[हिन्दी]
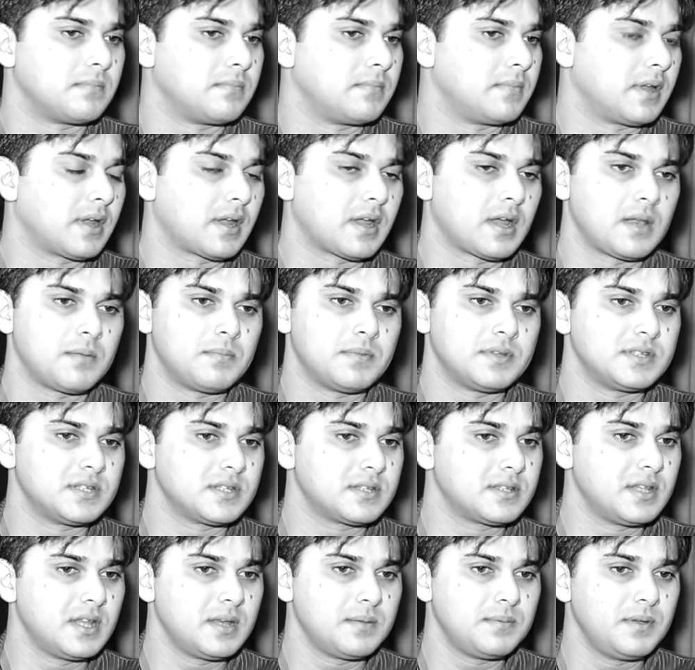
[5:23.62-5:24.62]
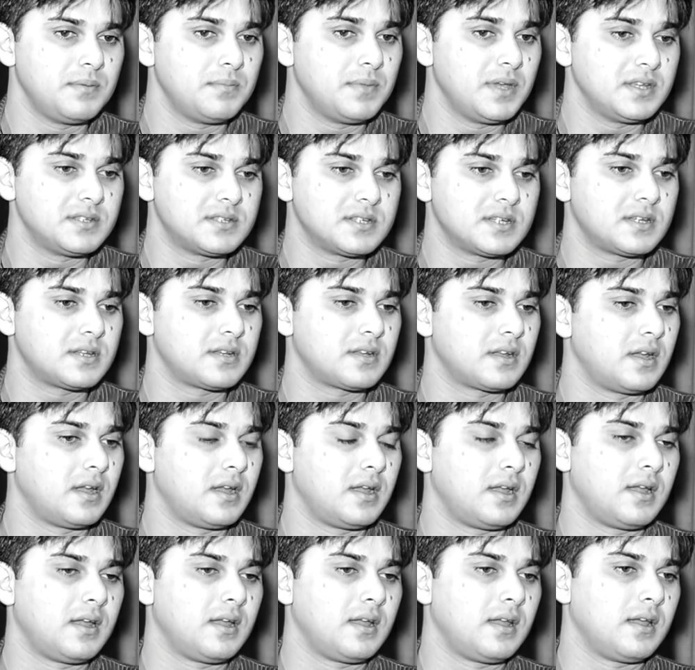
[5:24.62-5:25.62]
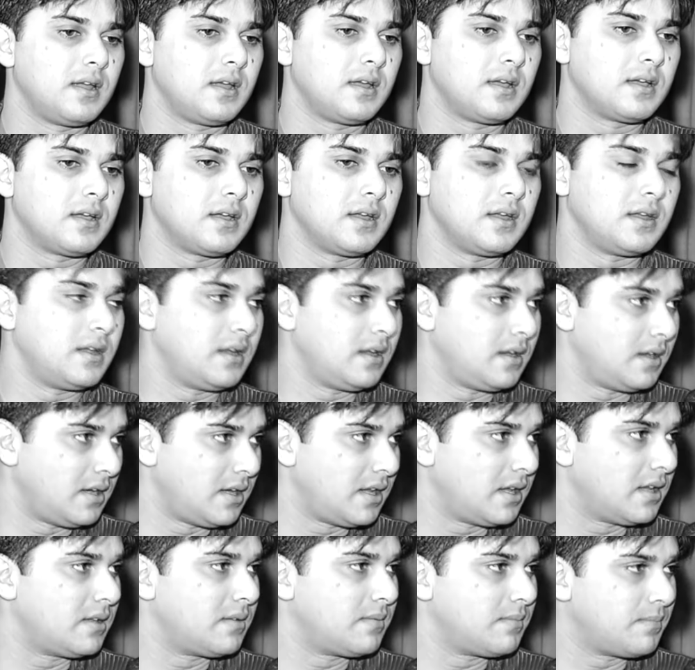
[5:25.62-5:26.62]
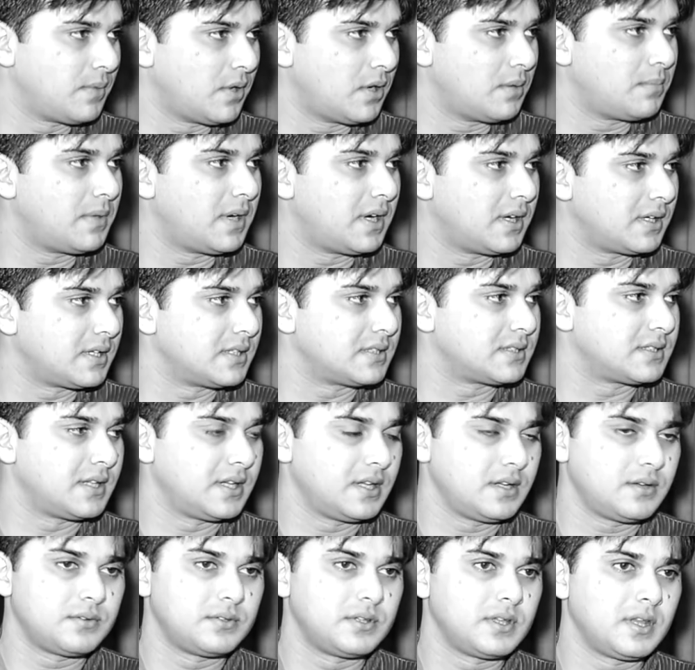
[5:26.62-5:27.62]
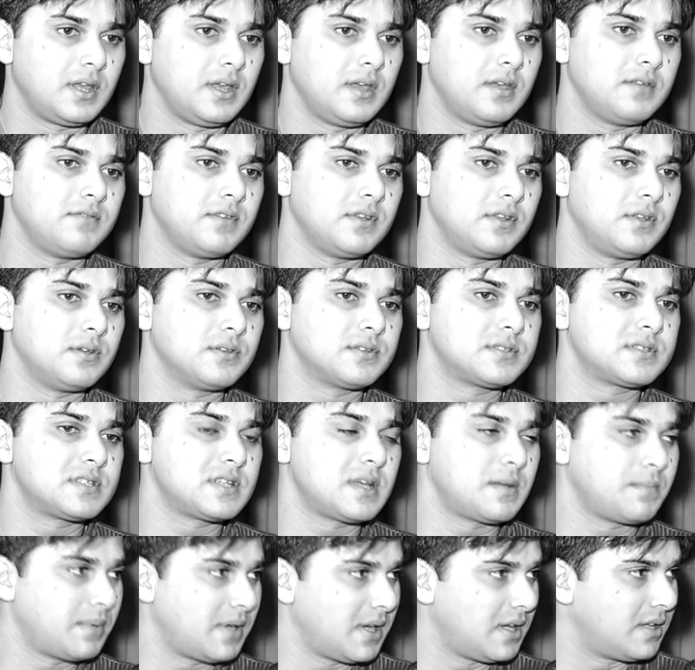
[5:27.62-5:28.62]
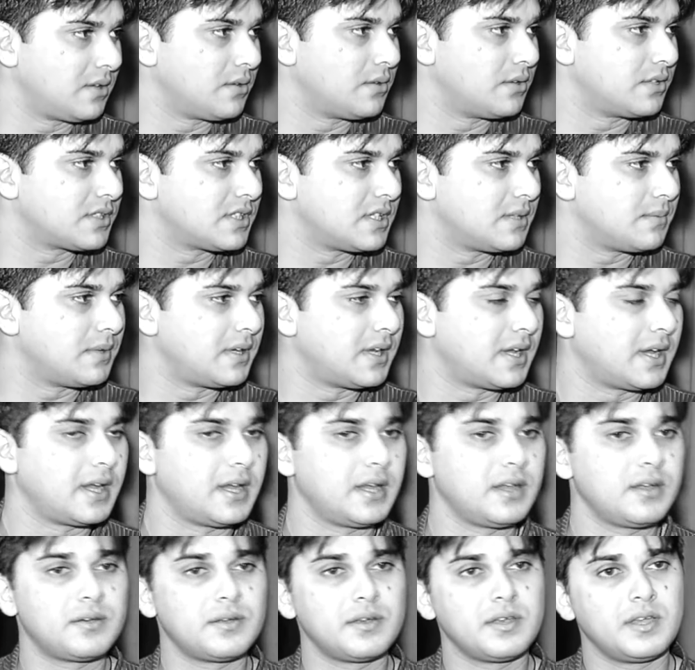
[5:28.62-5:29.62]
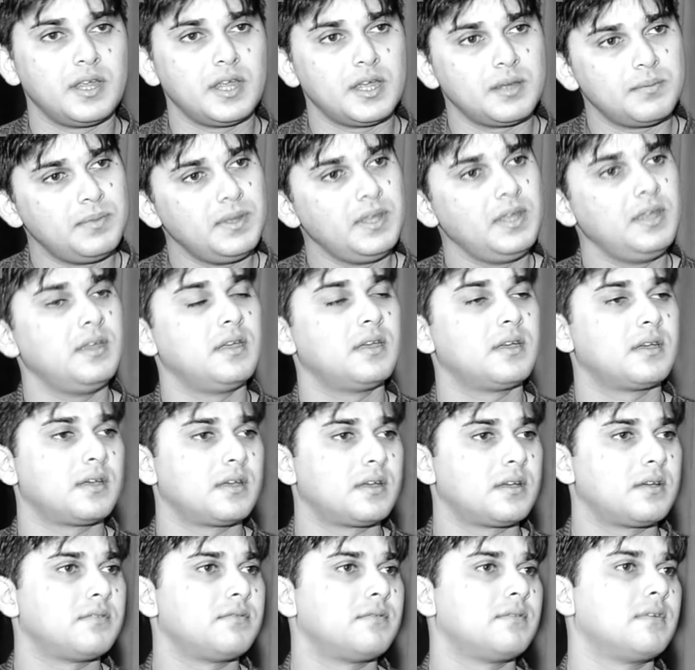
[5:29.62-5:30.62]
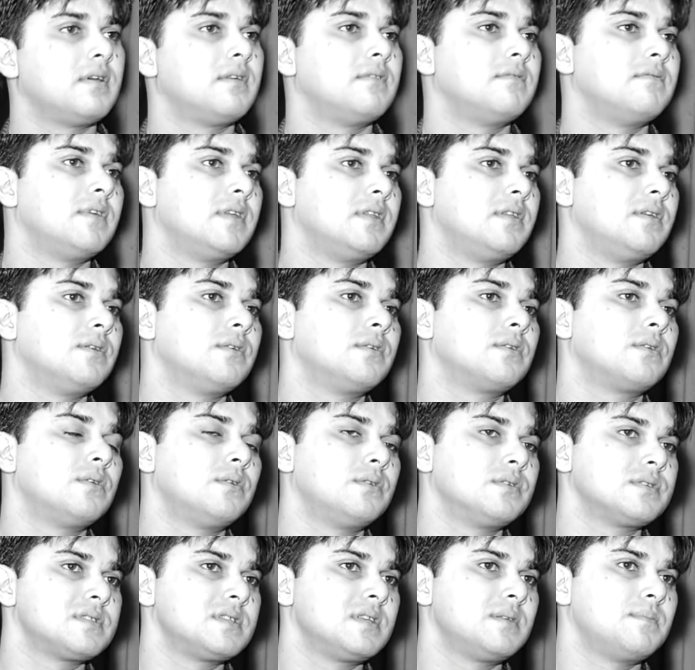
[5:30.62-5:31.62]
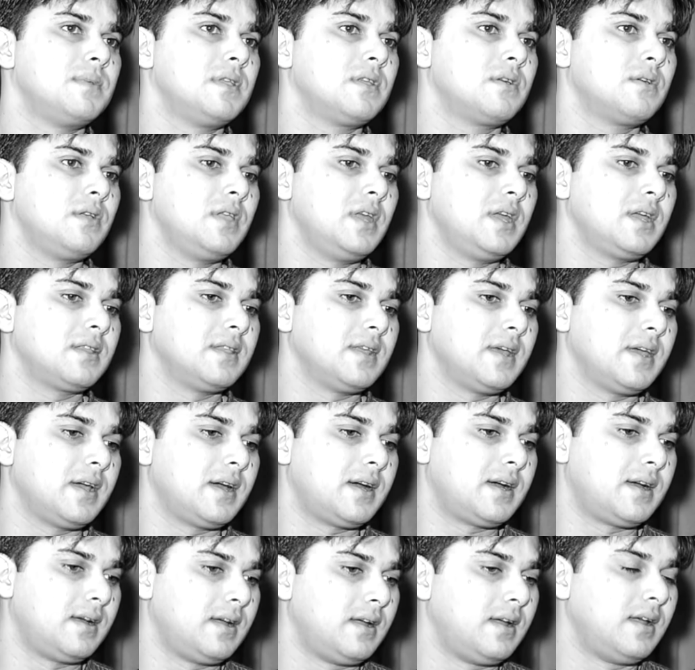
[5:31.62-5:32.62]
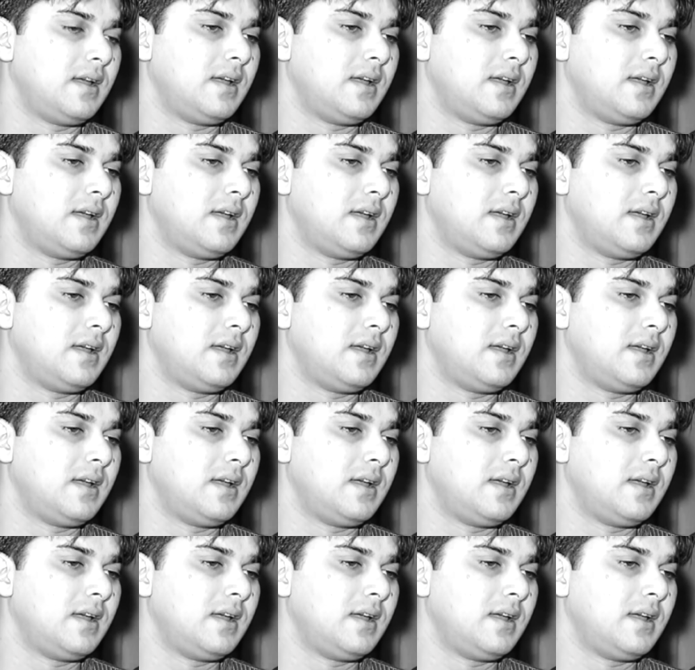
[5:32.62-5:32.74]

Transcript: मेरे ख्याल में जितने भी मेजर इंडियन पॉप आर्टिस्ट हैं उनके वीडियो सब कैन घोष ने बनाए हैं और ये भी वीडियो uh, को उसने बिल्कुल एक नया